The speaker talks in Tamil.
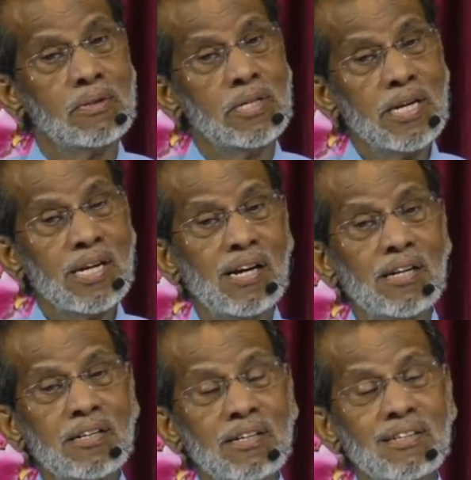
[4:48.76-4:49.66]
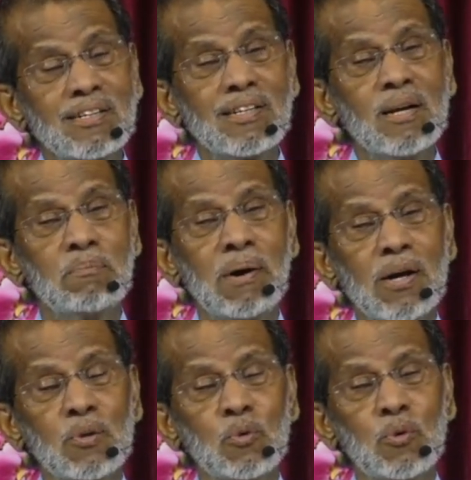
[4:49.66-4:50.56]
நீங்கள் இருதயத்தில்
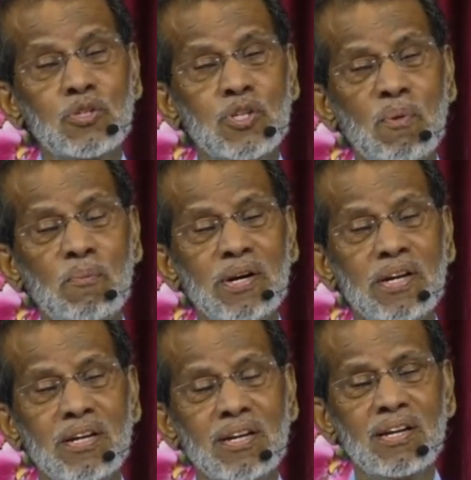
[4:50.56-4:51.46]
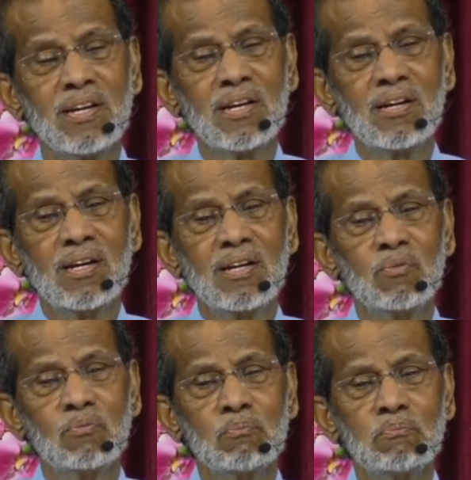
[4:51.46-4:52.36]
பாரத்தோடு ஜபம் பண்ணி
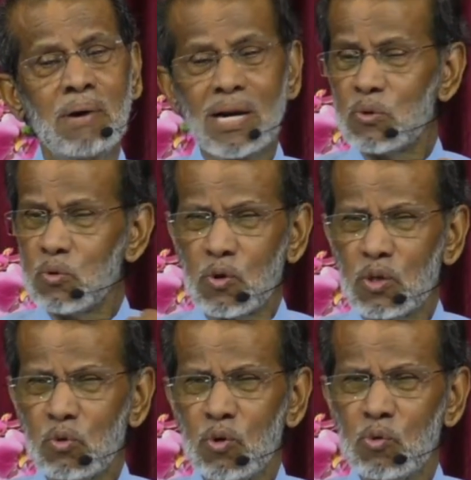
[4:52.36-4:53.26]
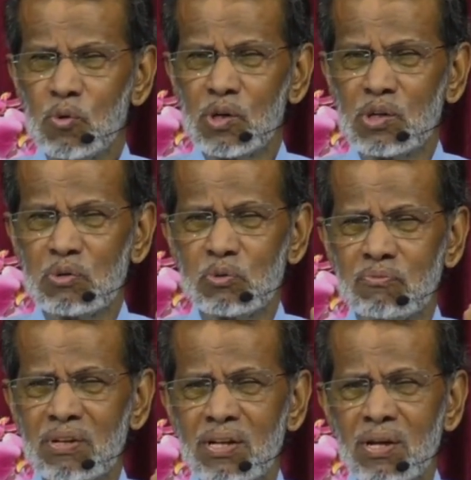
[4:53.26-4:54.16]
மன துக்கத்தோடு உங்கள்
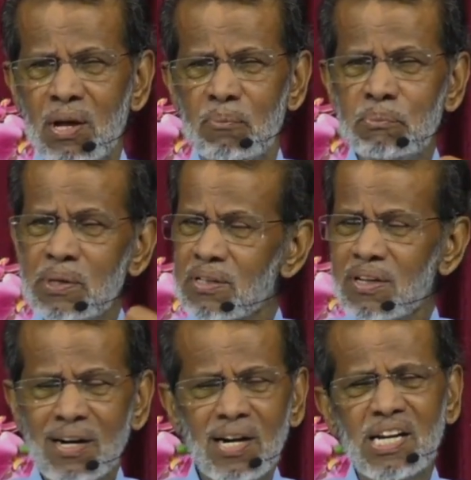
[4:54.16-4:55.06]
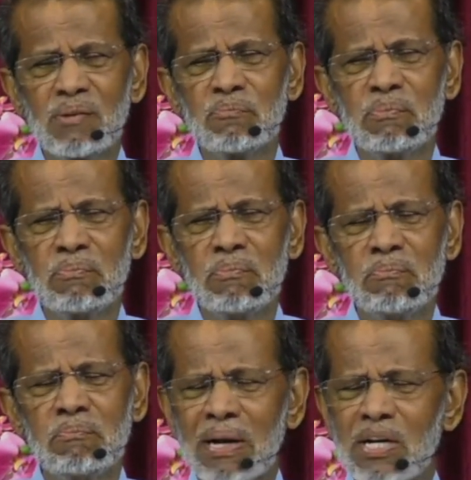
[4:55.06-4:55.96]
மீறுதல்களை
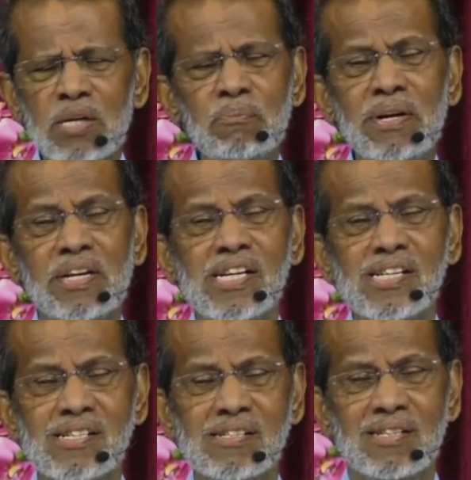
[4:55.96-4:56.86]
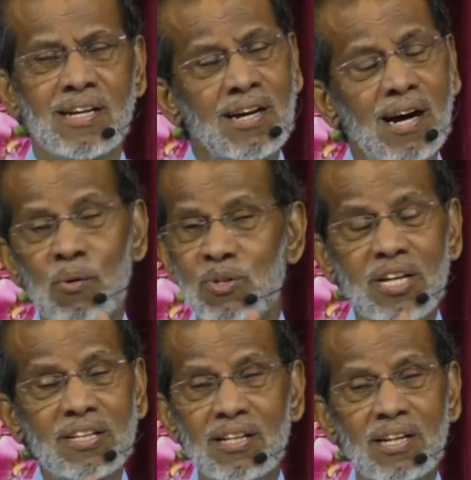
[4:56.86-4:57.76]
மன்னிக்கும்படி கேட்டு அவருடைய
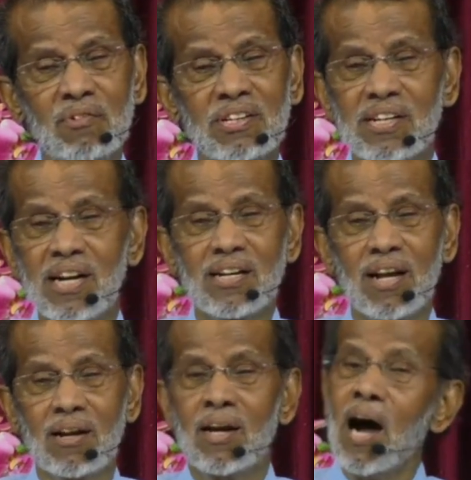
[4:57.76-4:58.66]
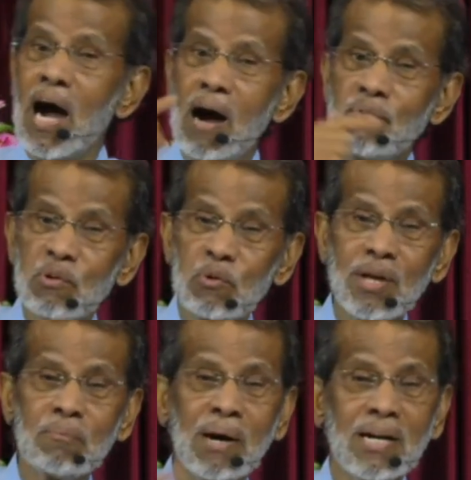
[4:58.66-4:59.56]
சந்தானத்தில் வந்து கேட்டால்
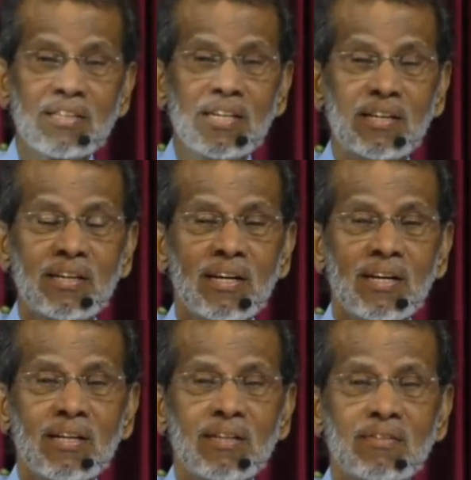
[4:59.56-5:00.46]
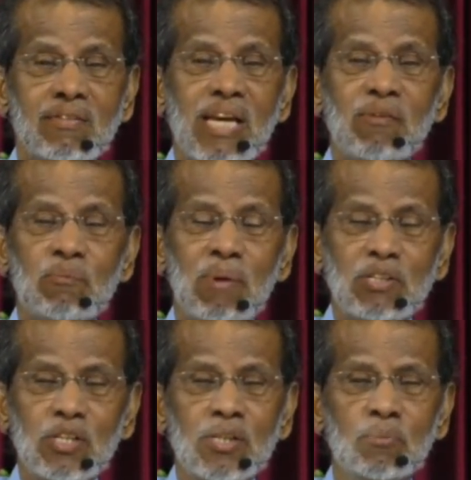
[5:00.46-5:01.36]
அவனுடைய மனதை தேவன்
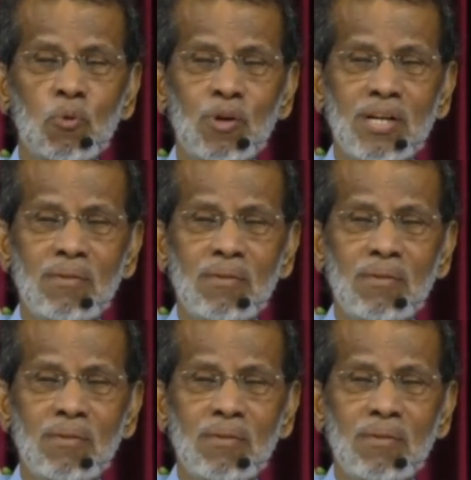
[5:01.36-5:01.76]
மாற்றினது போல